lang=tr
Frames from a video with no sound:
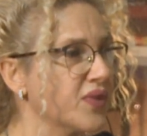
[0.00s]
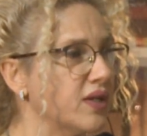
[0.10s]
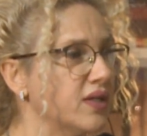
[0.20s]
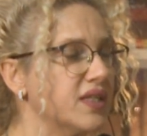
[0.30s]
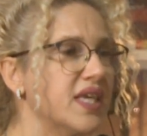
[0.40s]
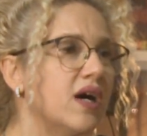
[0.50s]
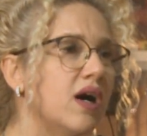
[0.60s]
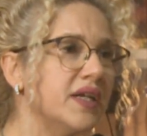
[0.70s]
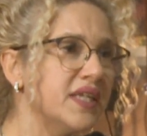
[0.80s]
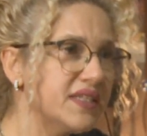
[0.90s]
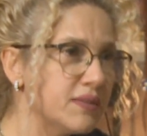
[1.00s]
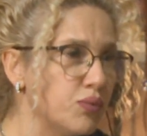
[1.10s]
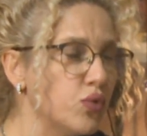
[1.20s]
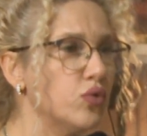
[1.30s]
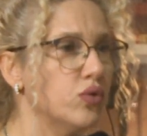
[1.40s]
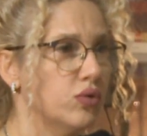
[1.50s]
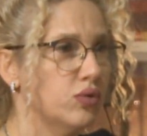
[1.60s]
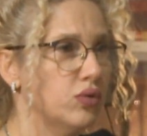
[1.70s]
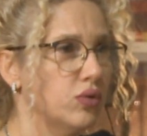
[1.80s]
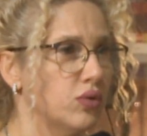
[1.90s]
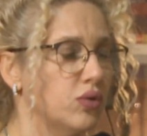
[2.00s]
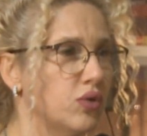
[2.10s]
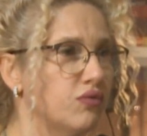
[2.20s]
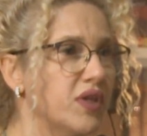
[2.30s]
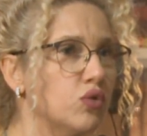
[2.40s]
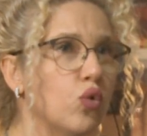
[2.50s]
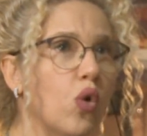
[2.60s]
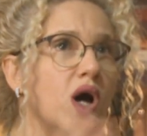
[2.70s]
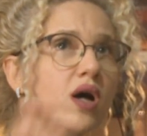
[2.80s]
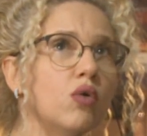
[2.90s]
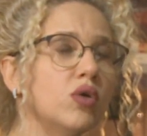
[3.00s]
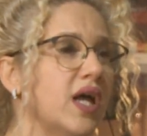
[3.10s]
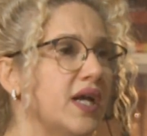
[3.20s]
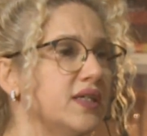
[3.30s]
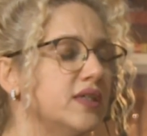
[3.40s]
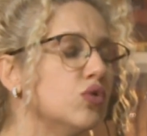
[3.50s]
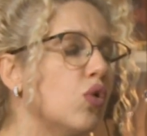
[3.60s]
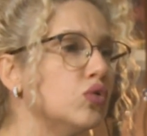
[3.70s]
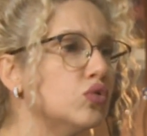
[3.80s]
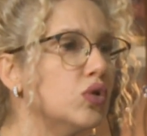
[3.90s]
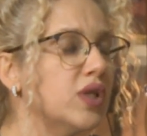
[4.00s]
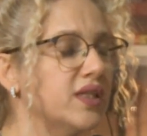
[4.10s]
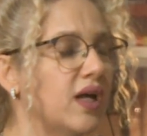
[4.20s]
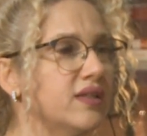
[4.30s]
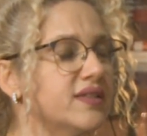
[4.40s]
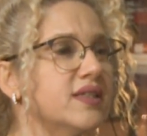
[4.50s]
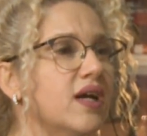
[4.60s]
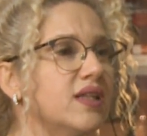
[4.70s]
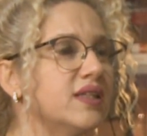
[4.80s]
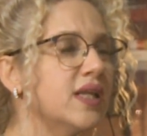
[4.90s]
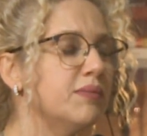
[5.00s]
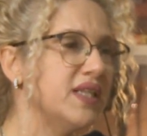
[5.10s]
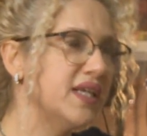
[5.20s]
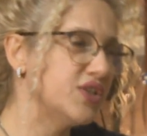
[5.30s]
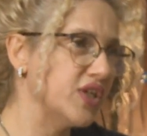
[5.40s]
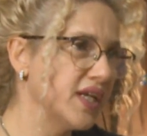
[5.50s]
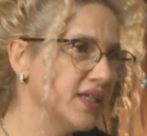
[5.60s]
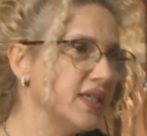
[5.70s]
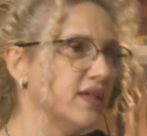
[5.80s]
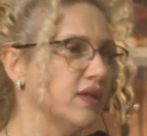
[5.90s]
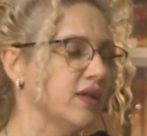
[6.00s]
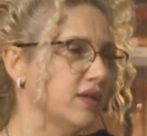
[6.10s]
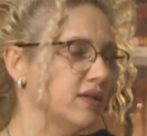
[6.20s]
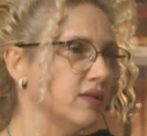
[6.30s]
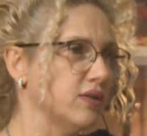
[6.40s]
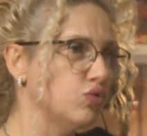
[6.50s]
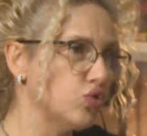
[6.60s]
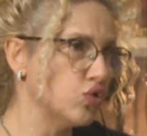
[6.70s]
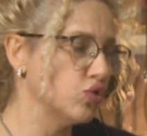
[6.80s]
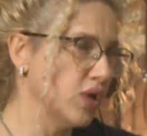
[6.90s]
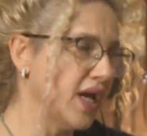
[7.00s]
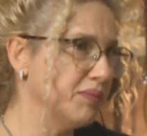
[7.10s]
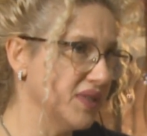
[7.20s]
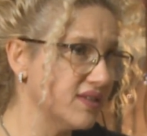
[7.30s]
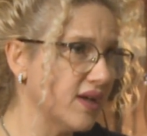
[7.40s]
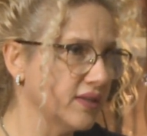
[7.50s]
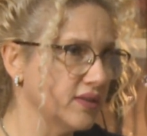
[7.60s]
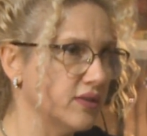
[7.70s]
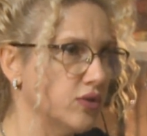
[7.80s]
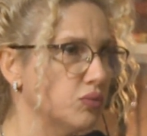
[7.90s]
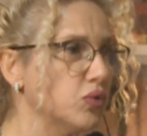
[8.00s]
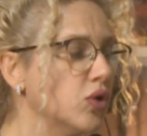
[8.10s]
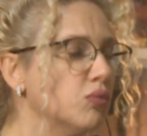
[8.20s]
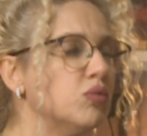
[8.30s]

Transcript: E, kehanet, büyü e, ve doğa olaylarını kontrol altına alınabileceğini e, düşünülen bir tanrıdır bu.